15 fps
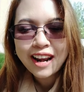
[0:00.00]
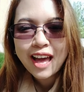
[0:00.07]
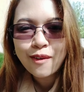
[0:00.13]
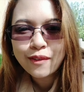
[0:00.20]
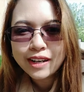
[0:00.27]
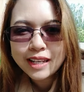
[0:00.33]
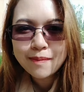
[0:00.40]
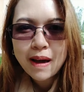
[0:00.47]
รั่ง
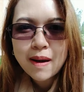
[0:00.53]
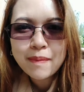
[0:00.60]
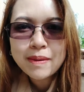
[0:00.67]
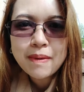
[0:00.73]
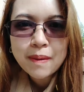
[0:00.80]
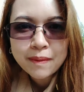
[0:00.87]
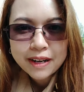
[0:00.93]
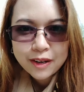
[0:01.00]
วันนี้มาเป็น
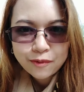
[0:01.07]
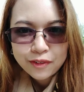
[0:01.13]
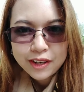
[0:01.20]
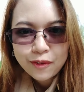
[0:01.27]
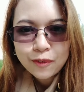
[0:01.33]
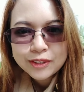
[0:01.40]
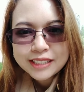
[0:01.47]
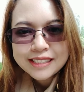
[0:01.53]
แบบคลิปวิ
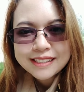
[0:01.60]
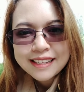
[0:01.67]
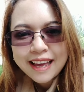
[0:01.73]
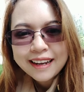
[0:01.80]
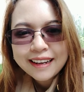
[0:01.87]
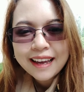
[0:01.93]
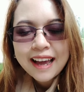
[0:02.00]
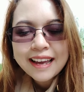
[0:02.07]
ดีโอสั้
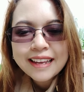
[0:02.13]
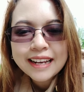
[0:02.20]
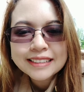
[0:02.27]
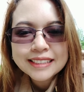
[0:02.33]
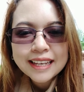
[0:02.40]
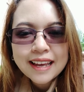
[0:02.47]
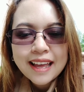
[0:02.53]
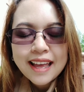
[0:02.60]
นๆนะคะอยาก
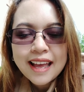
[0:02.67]
จะ